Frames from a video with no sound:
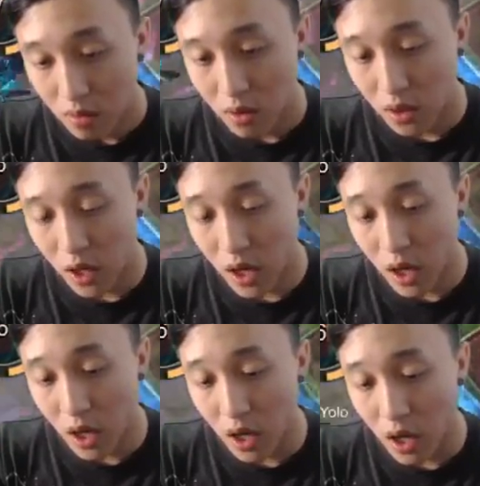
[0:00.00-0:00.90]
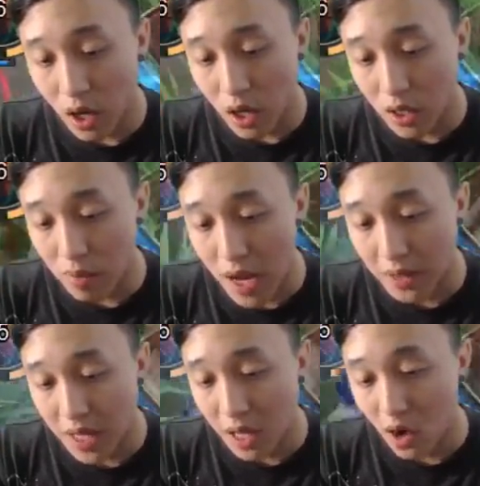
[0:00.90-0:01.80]
Hei,
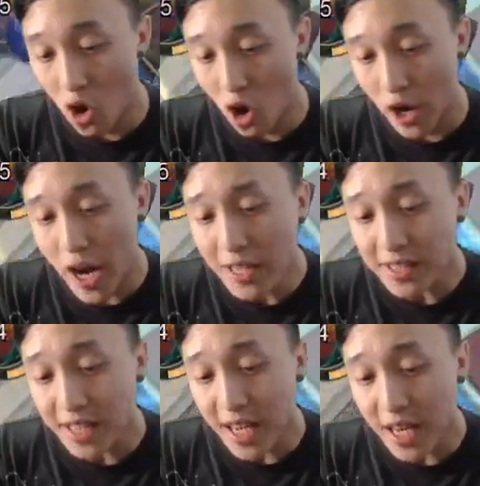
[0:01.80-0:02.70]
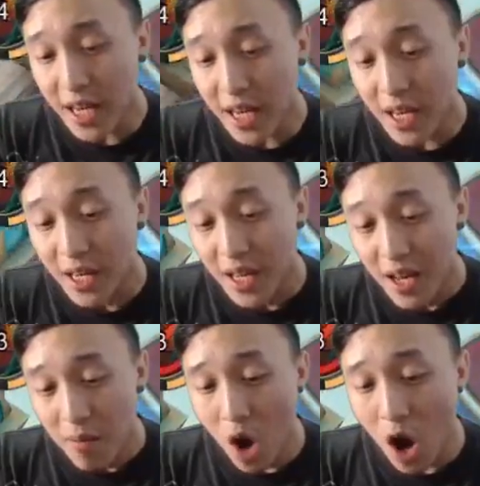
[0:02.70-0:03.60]
kemana lu? Etsy!
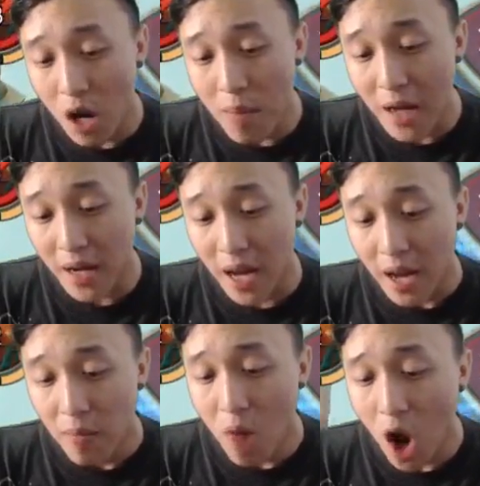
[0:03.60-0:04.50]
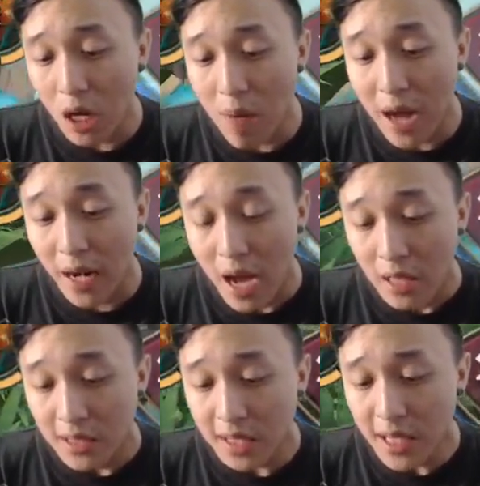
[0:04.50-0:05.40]
Mau kemana? Mau kemana?
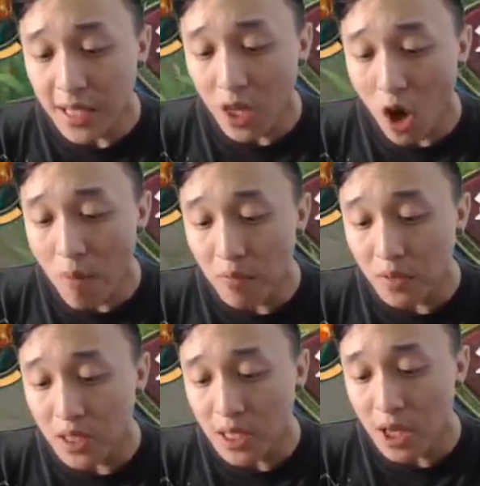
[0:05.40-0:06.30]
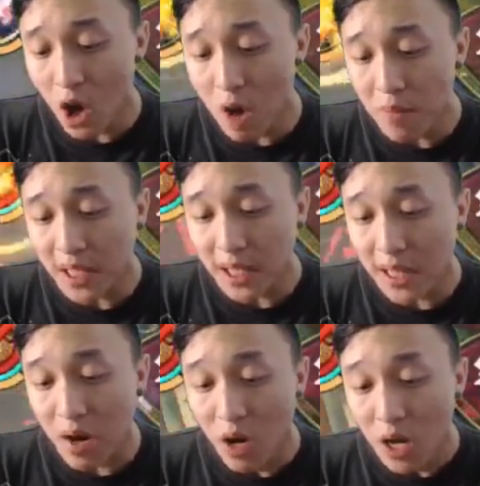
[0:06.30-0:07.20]
Sini om, sini om kill
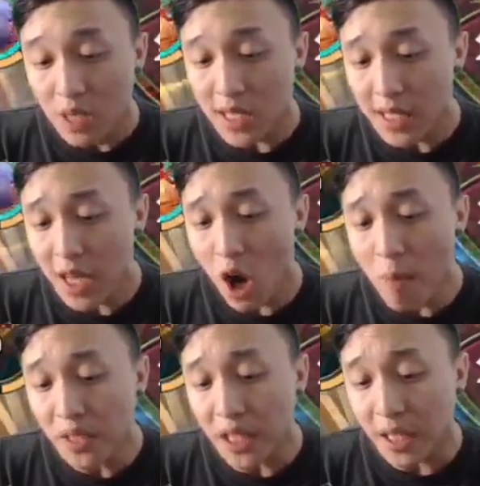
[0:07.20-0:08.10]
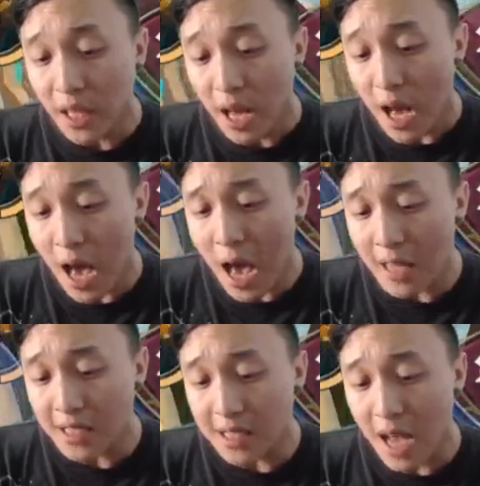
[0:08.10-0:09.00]
kau. Sini om kill.
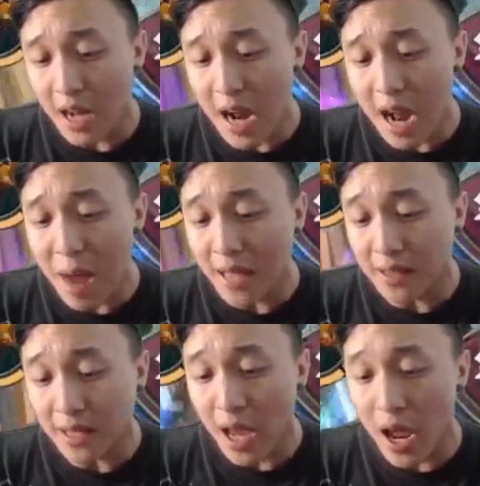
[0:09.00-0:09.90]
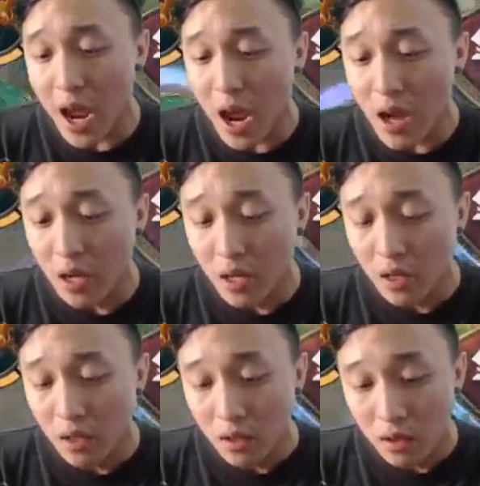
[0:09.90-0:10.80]
Astaga gak mati.
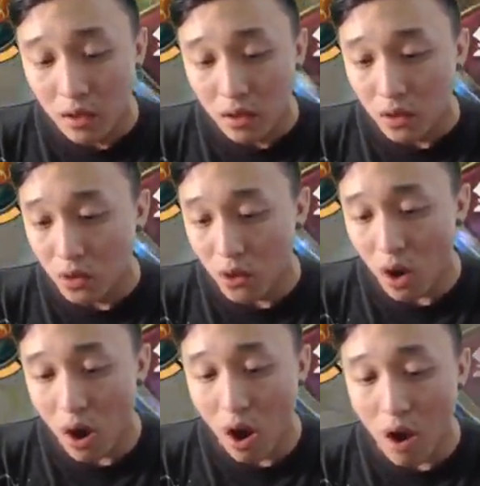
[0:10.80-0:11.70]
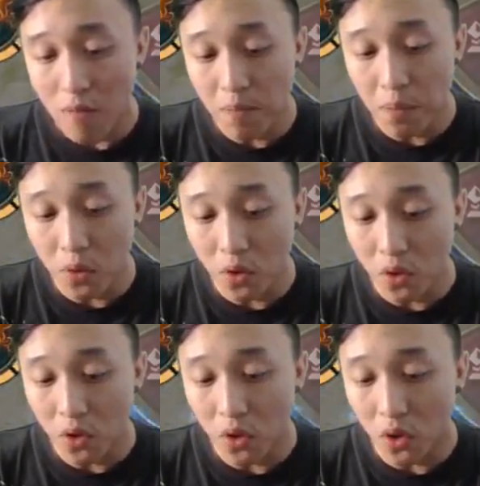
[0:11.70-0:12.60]
Ya
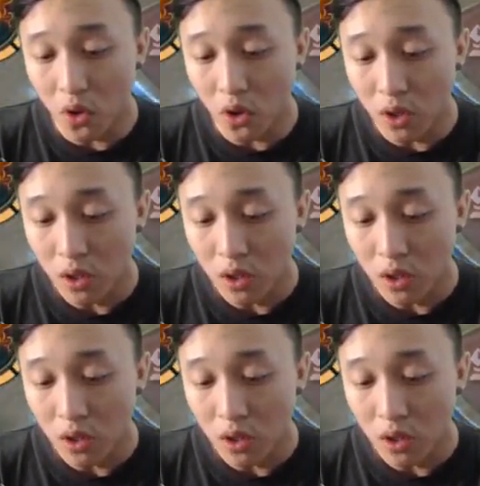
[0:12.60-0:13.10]
ampun.